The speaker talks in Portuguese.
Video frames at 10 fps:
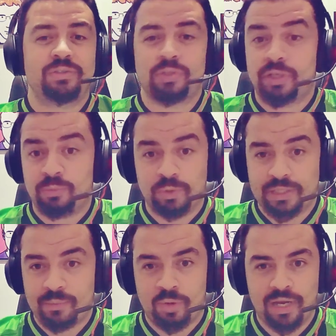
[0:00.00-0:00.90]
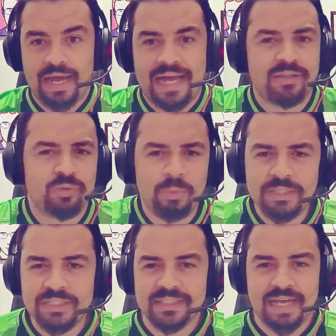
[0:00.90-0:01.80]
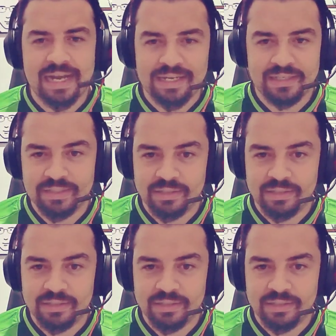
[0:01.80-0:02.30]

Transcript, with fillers: jogando muita bola, a dupla de zaga